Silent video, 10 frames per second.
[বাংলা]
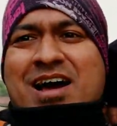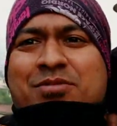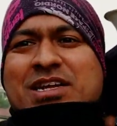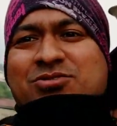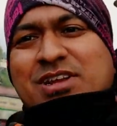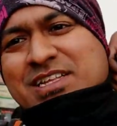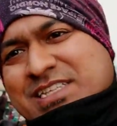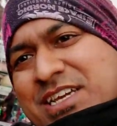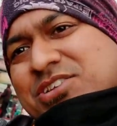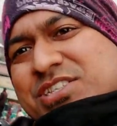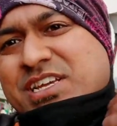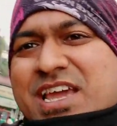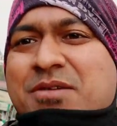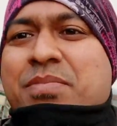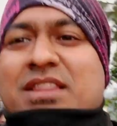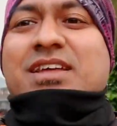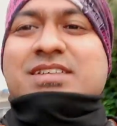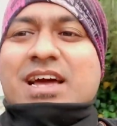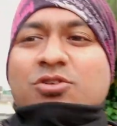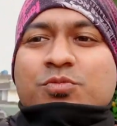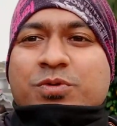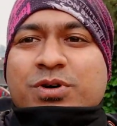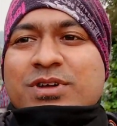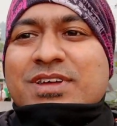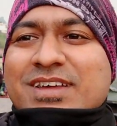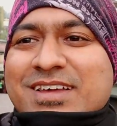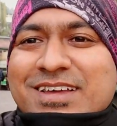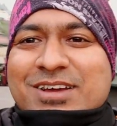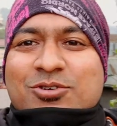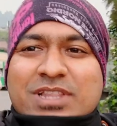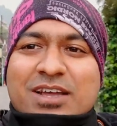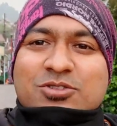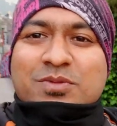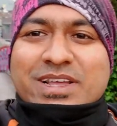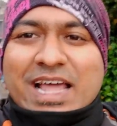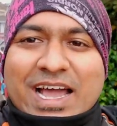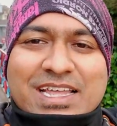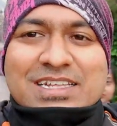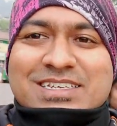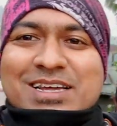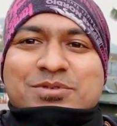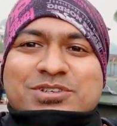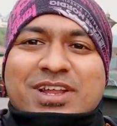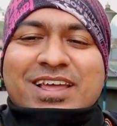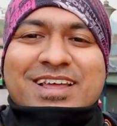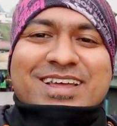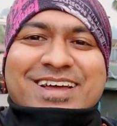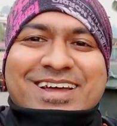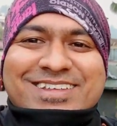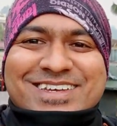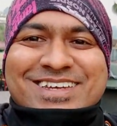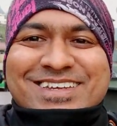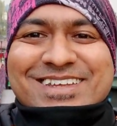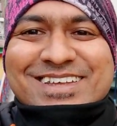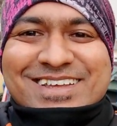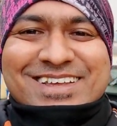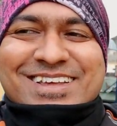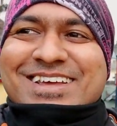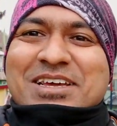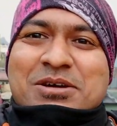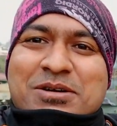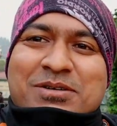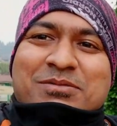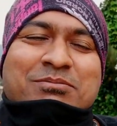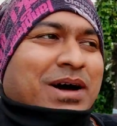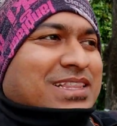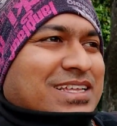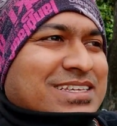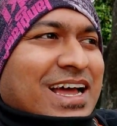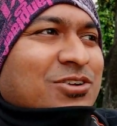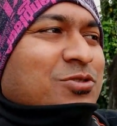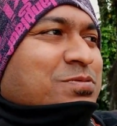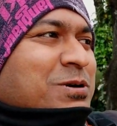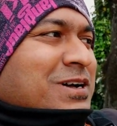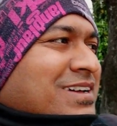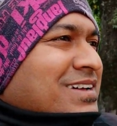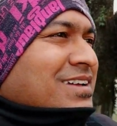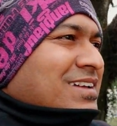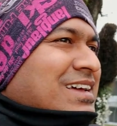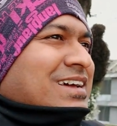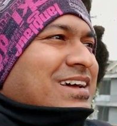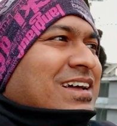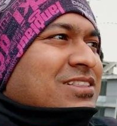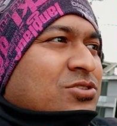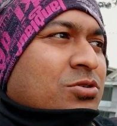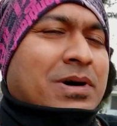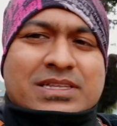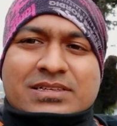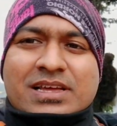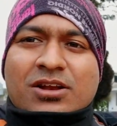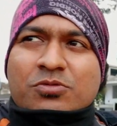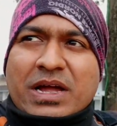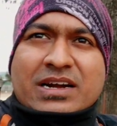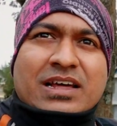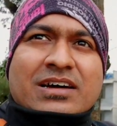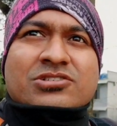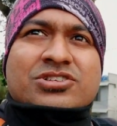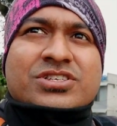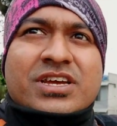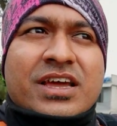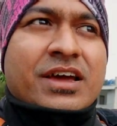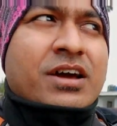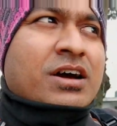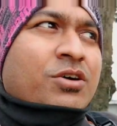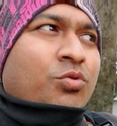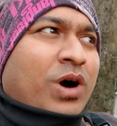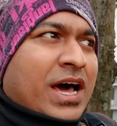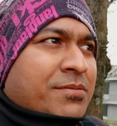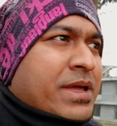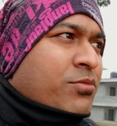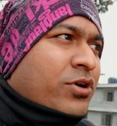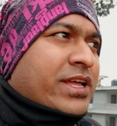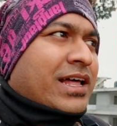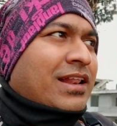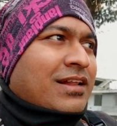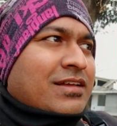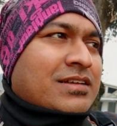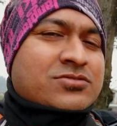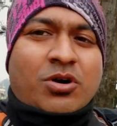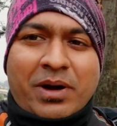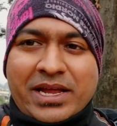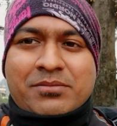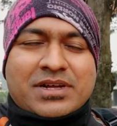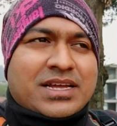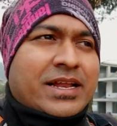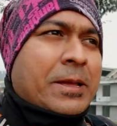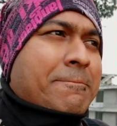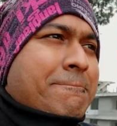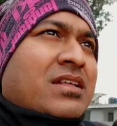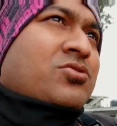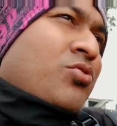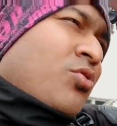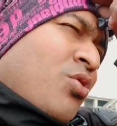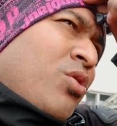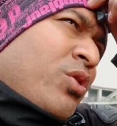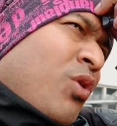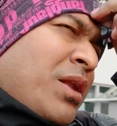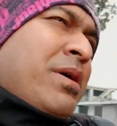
আমরা চলে এসেছি হচ্ছে বাতাসিয়া লুপ কোথায় গো তোমাকে দেখাই যাচ্ছে না পিছনে এই যে বাতাসিয়া লুপ তো বাতাসিয়া লুপ একটা হচ্ছে ওয়ার মেমোরিয়াল সবাই আমরা জানি তো ওয়ার